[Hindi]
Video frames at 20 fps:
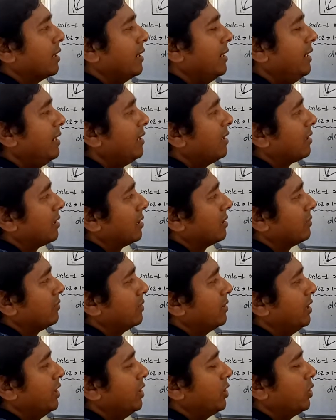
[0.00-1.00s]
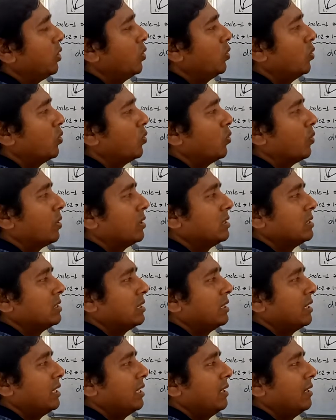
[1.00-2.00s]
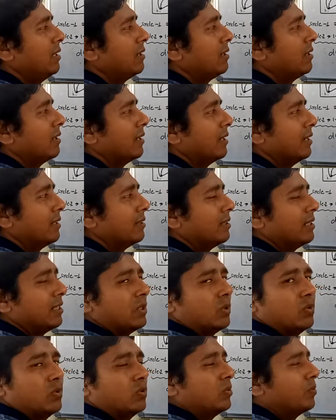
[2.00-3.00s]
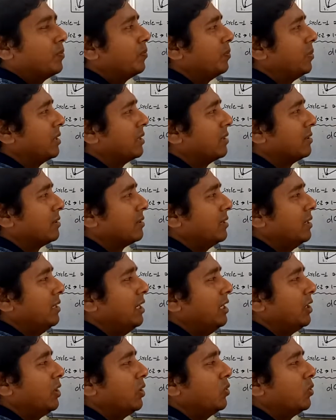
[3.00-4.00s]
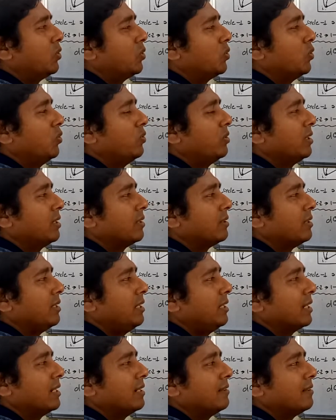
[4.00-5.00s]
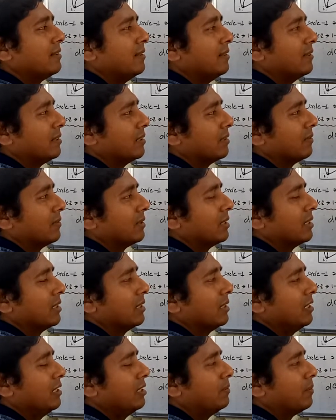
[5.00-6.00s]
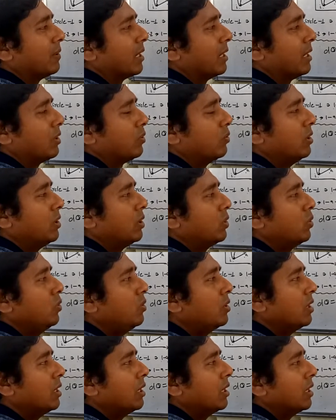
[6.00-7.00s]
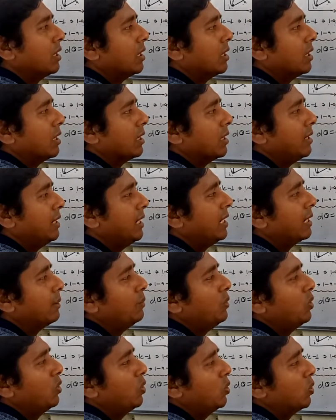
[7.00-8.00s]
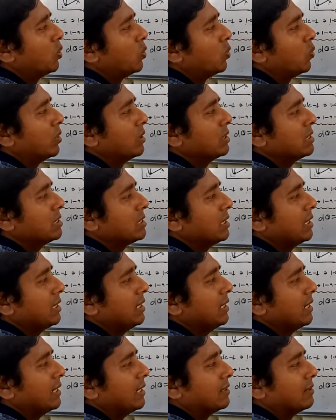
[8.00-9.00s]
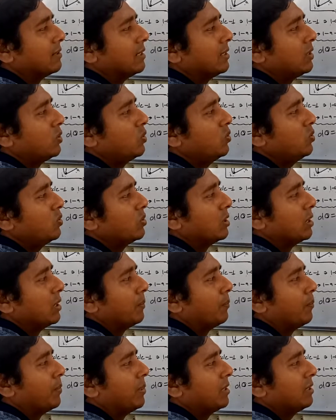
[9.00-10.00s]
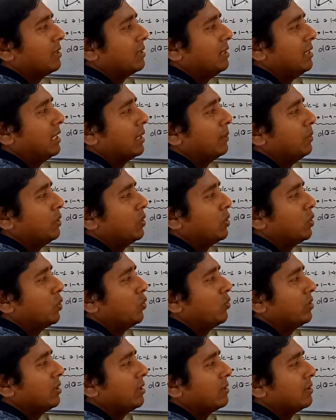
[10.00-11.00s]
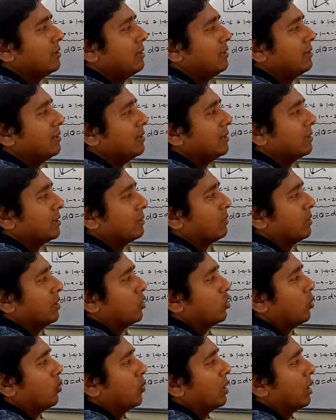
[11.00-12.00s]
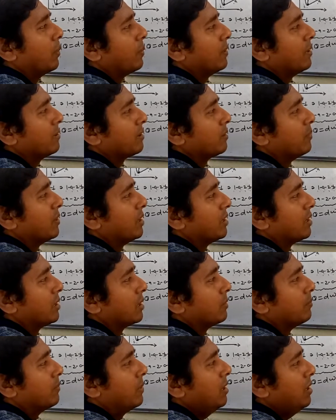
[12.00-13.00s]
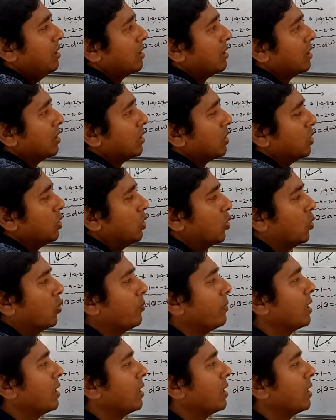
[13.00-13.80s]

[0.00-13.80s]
हीट ट्रांसफर डी क्यू वन से ए ए से टू प्लस डी क्यू टू से सी एंड सी से वन इज बरा इक्वल टू डी डब्ल्यू वन से ए से टू प्लस डी डब्ल्यू टू से सी सी से वन इसको बोला अपने समीकरण नंबर दो